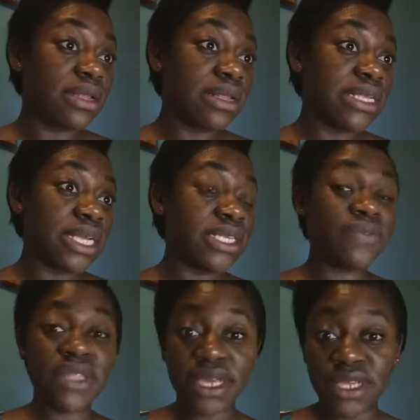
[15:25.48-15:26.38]
les
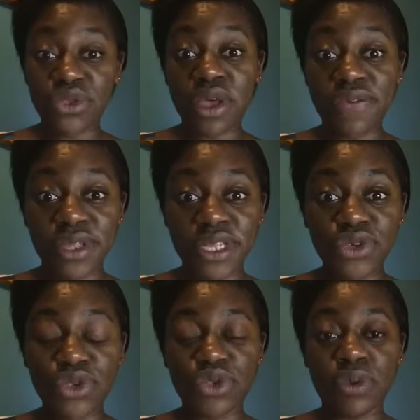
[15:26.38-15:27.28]
activités qui sont à
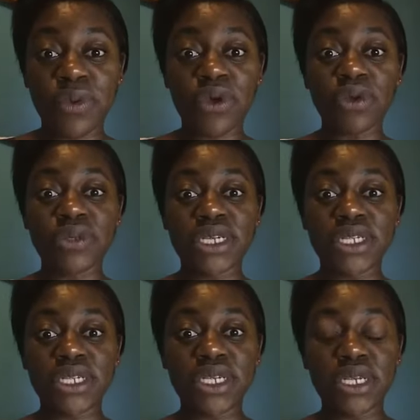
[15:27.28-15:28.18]
venir justement, comme j'ai
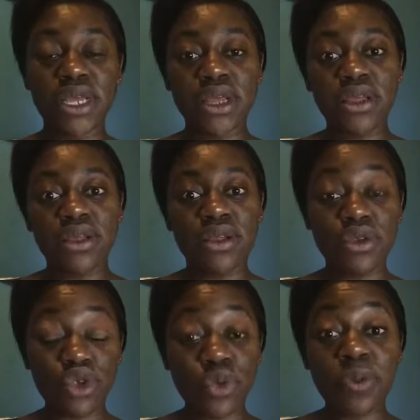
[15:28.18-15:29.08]
dit,
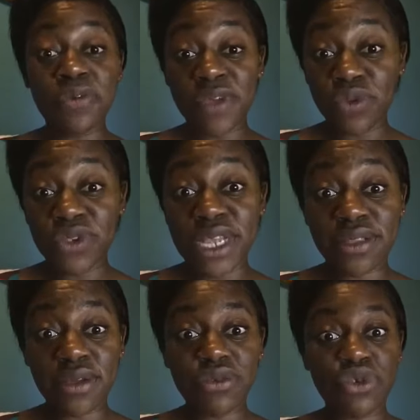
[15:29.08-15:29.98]
le sous-préfet nous
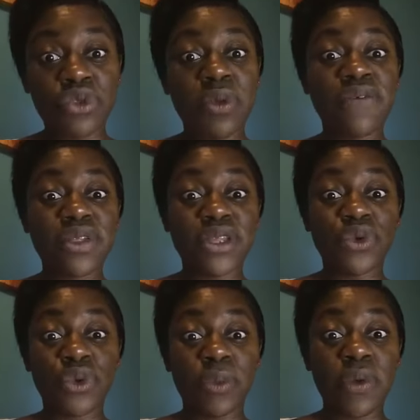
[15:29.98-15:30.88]
attend justement avec des
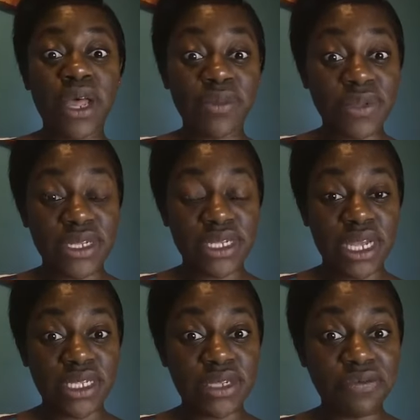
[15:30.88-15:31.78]
documents
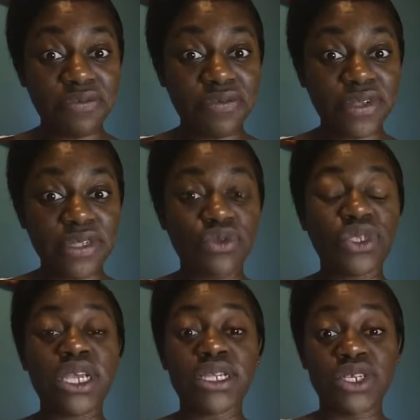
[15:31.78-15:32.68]
administratifs. Tout
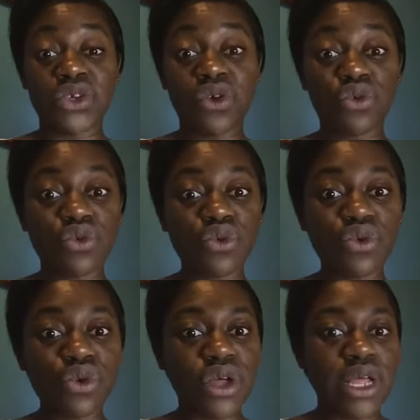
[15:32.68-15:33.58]
ça est déjà en
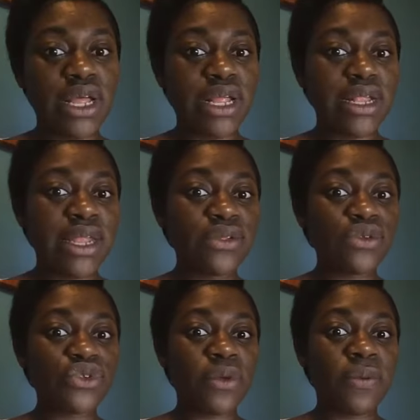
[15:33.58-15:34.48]
cours. Là, nous
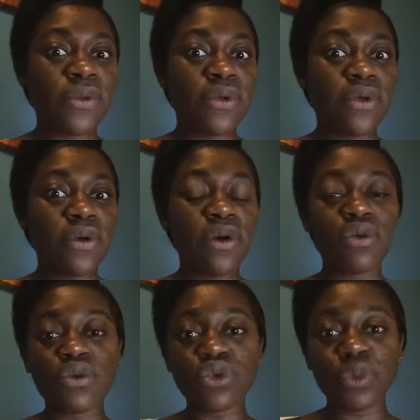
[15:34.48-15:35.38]
sommes euh, en
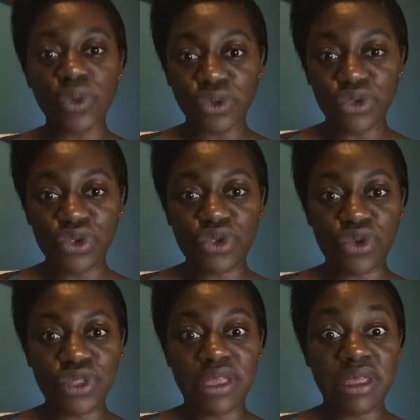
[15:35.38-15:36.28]
cours de
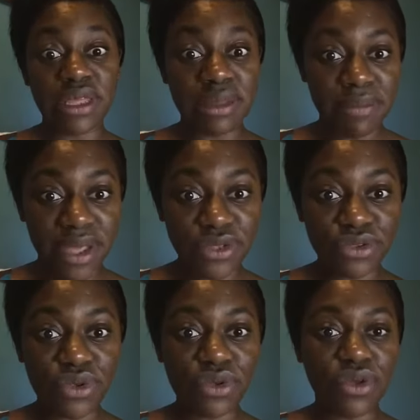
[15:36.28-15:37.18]
production des, masques,